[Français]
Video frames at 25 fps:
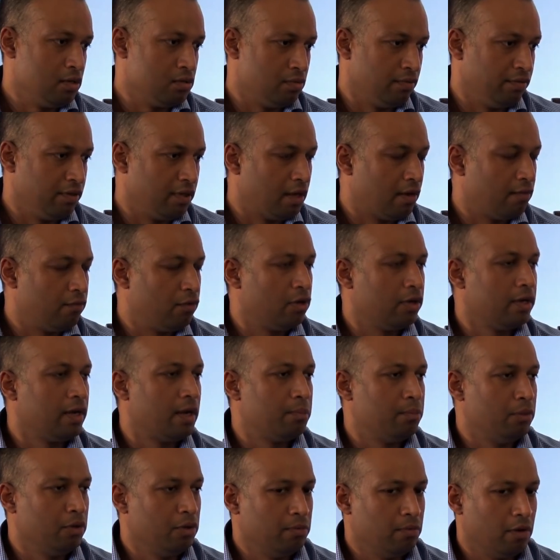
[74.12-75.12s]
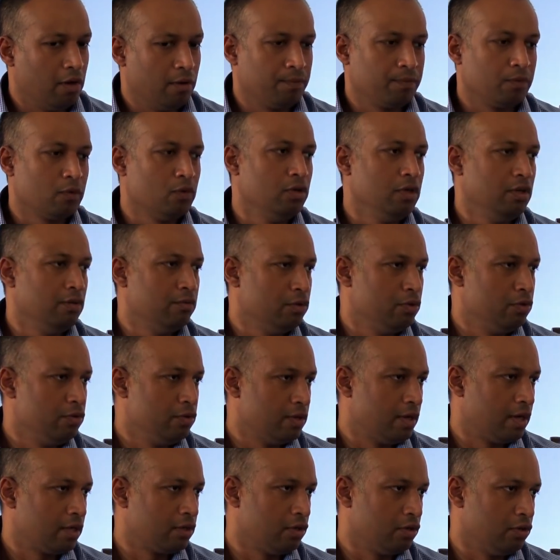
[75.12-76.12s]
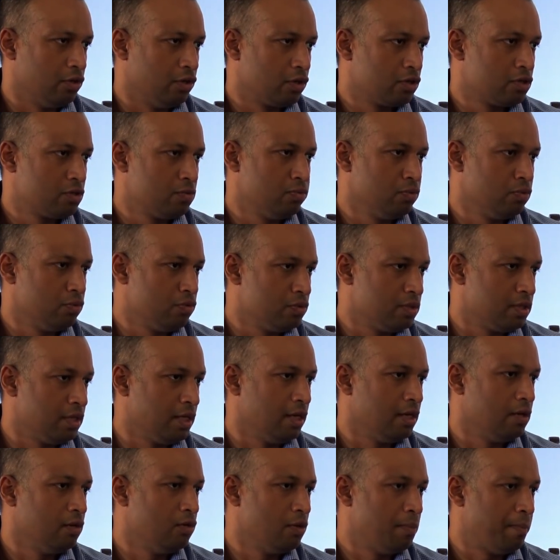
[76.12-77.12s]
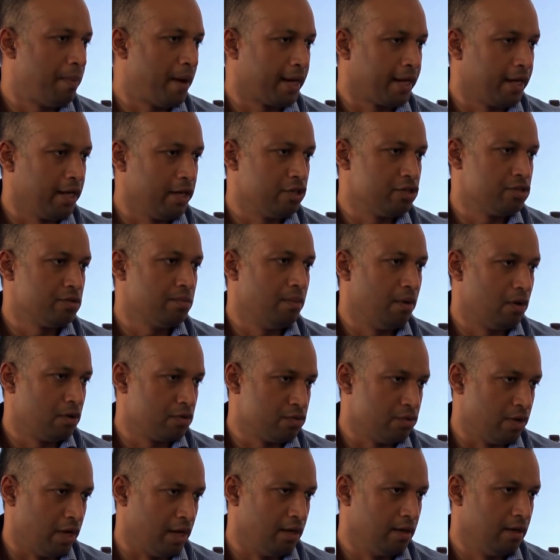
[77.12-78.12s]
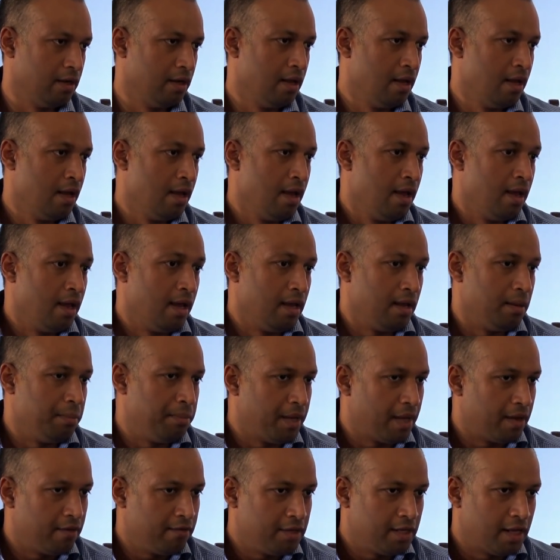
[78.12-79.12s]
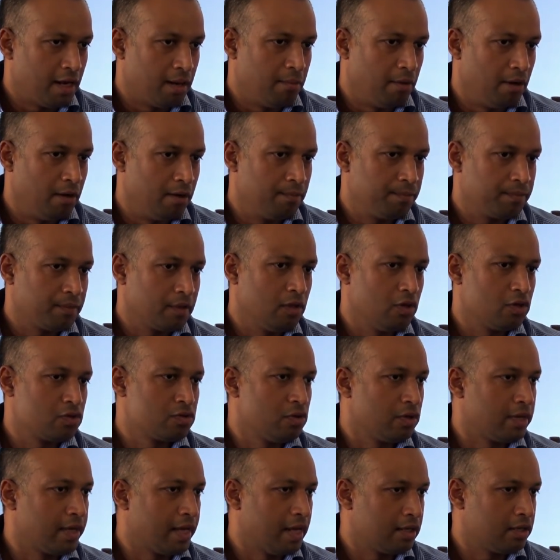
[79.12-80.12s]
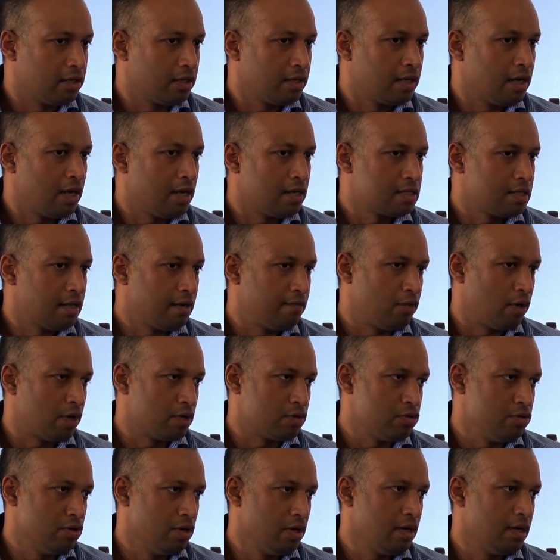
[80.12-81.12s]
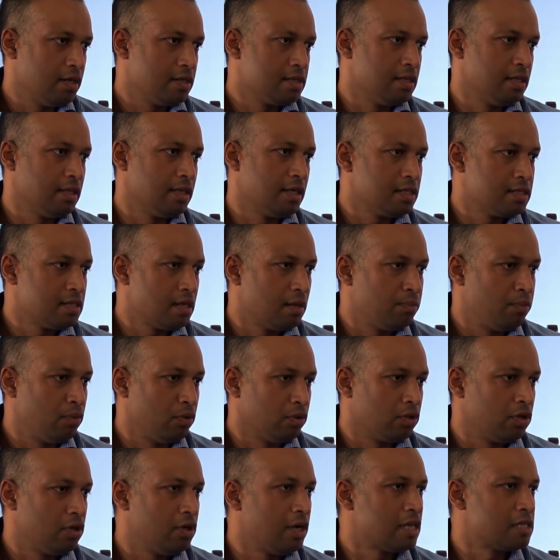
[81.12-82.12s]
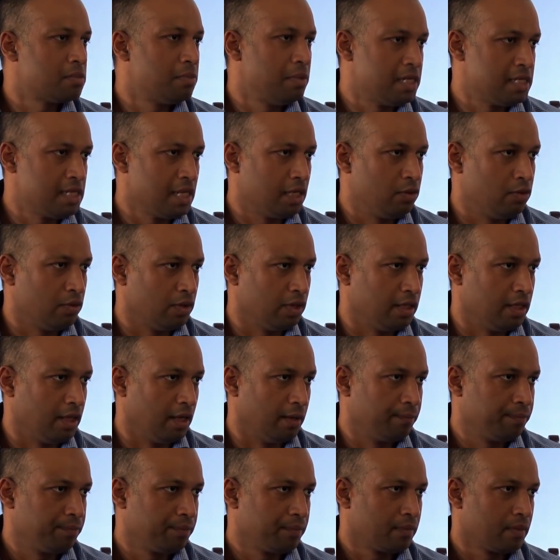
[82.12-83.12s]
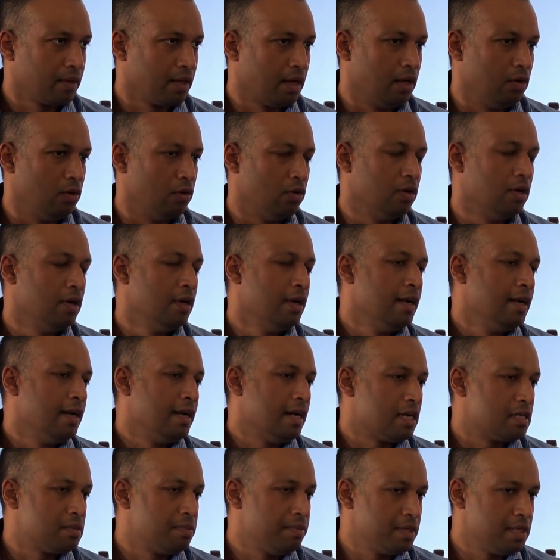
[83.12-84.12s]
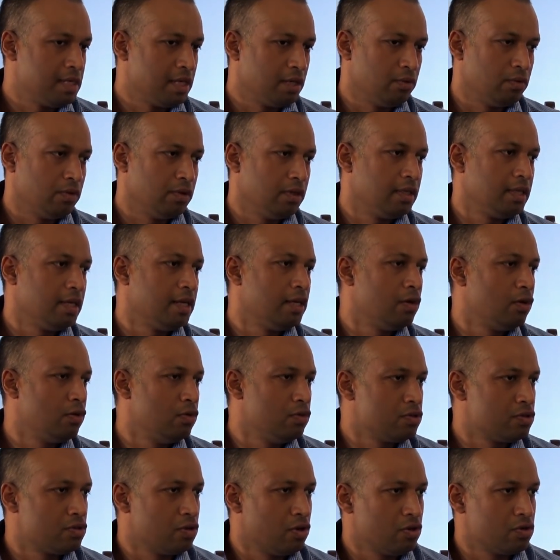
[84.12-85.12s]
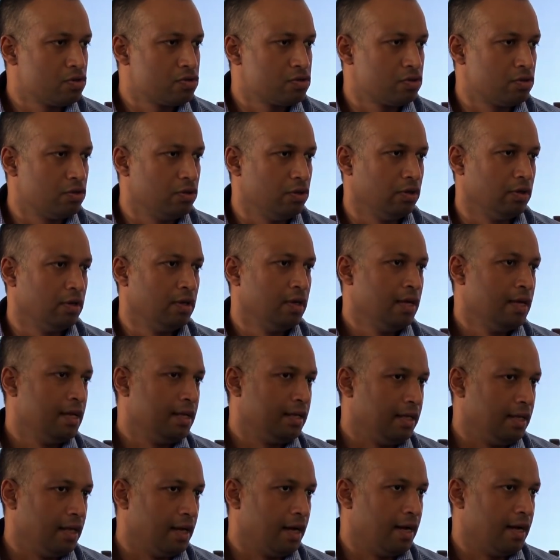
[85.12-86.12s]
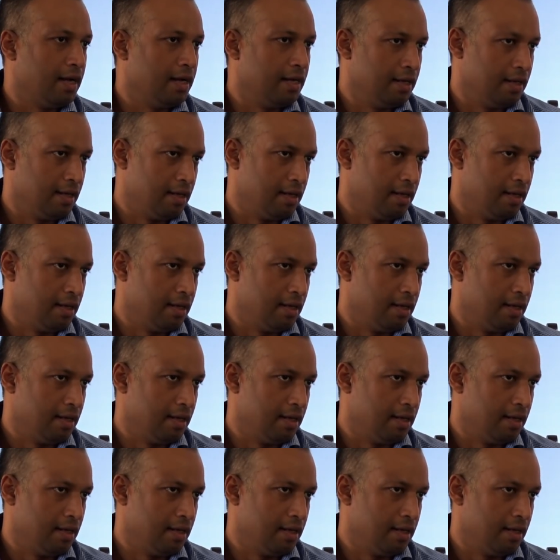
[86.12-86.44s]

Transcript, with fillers: Il suffit d'avoir un abonnement au niveau de United Docs pour tout ce qui est le package mensuel. Et bien évidemment, lorsque quelqu'un gare sa voiture, c'est très important l'aspect sécurité. Alors, l'aspect sécurité dans le sens qu'il y a